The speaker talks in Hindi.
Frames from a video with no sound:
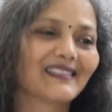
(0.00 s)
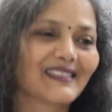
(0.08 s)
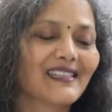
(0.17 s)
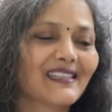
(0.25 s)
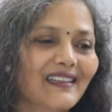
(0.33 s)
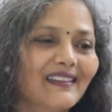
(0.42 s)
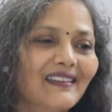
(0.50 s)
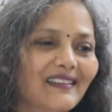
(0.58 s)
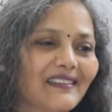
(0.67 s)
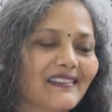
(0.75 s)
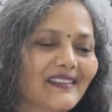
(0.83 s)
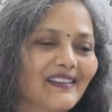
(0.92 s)
ठीक है ना
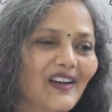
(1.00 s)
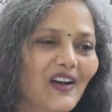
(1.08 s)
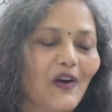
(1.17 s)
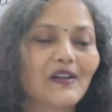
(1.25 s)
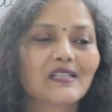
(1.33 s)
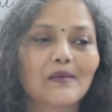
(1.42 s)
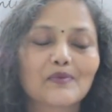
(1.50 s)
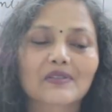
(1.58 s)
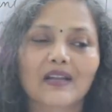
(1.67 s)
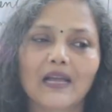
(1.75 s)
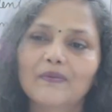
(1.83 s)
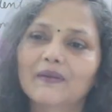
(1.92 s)
और
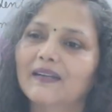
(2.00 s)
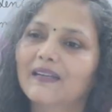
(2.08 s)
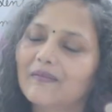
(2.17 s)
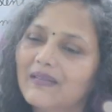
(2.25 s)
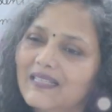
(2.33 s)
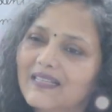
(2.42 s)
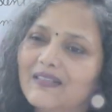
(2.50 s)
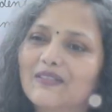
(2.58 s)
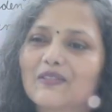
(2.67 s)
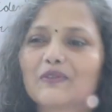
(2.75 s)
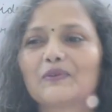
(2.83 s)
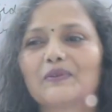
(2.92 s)
सब्सक्राइब करना भी इसीलिए
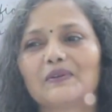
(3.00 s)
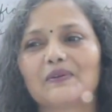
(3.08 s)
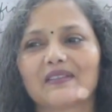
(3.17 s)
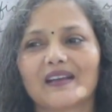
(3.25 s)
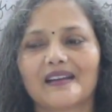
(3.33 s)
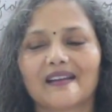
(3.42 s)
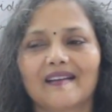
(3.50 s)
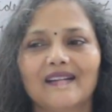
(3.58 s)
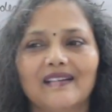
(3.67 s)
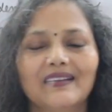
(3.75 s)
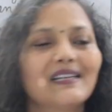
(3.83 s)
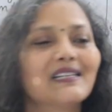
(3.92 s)
ज़रूरी होता है
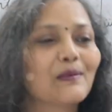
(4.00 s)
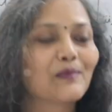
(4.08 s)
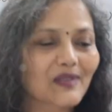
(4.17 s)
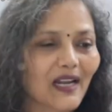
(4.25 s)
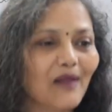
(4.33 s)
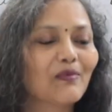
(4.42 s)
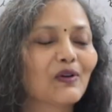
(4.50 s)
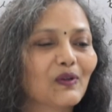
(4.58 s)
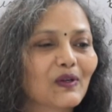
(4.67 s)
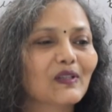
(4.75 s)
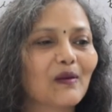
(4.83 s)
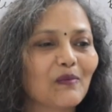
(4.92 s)
कि सब्सक्राइब
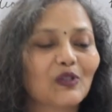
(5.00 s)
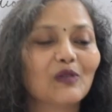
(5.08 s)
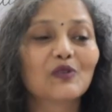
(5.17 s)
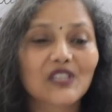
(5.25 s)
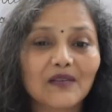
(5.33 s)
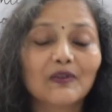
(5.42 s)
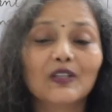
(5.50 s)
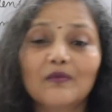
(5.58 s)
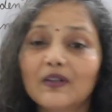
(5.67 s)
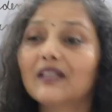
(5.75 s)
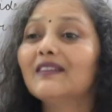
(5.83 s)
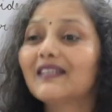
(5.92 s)
करोगे तभी तो मुझे भी तो
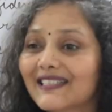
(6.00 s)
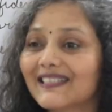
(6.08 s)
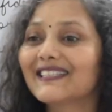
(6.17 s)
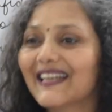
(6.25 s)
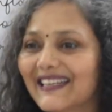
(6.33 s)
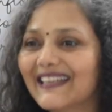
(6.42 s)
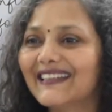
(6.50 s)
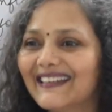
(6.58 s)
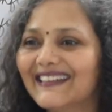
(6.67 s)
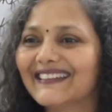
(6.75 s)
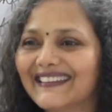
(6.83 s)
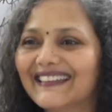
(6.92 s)
मोटिवेशन चाहिए
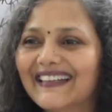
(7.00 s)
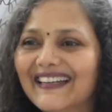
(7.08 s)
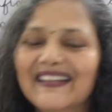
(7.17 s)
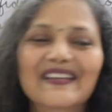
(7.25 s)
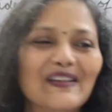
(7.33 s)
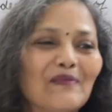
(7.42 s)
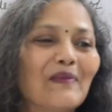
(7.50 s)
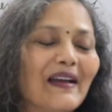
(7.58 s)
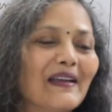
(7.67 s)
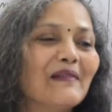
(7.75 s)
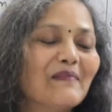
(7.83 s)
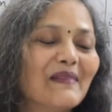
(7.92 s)
ना कि
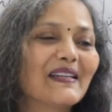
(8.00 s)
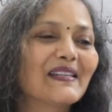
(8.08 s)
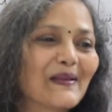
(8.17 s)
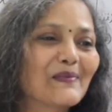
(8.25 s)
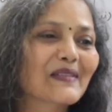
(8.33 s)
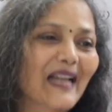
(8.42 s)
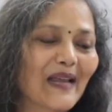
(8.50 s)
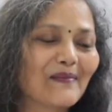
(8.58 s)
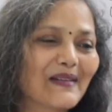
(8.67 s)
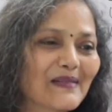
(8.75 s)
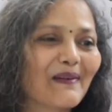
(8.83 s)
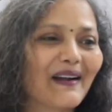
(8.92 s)
भाई मेरे
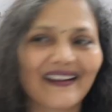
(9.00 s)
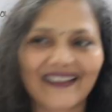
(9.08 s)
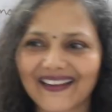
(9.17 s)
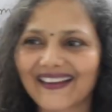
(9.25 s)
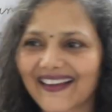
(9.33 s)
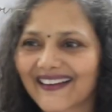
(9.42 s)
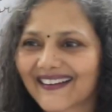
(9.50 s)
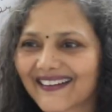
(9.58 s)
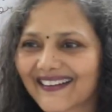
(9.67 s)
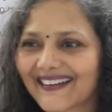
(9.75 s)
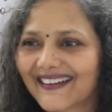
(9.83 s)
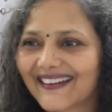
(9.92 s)
सब्सक्राइबर्स बढ़ रहे
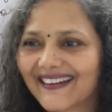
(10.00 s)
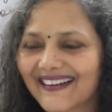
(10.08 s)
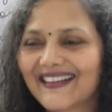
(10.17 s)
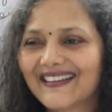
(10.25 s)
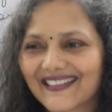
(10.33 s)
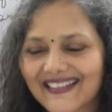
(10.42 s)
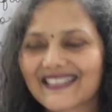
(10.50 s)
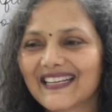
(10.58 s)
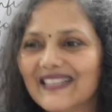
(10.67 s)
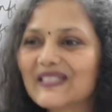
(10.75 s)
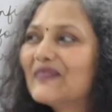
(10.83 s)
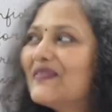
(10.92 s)
हैं
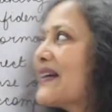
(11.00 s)
सेंस ऑफ